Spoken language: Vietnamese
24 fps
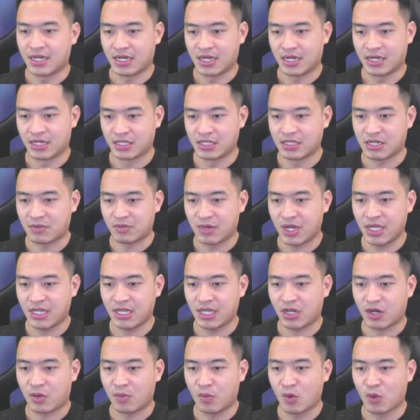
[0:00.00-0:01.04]
Ở trong đây thì
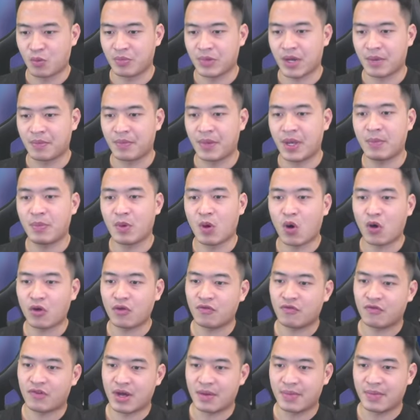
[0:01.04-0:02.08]
có mục nhập game code
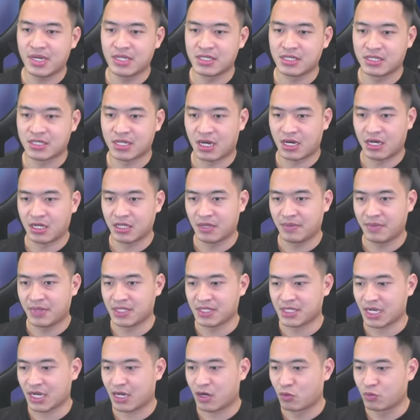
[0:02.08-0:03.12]
và bây giờ thì mình
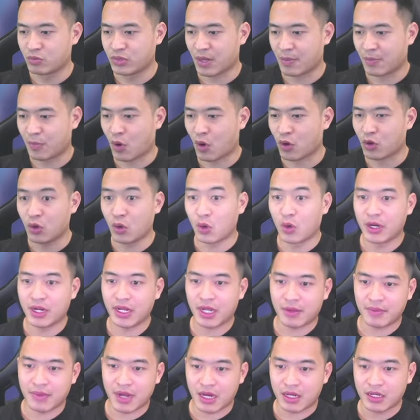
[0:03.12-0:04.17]
sẽ cùng nhập code luôn anh
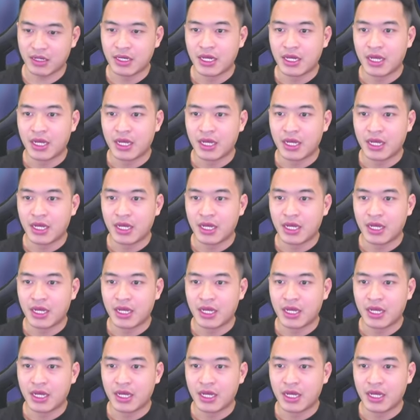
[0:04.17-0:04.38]
em nhé.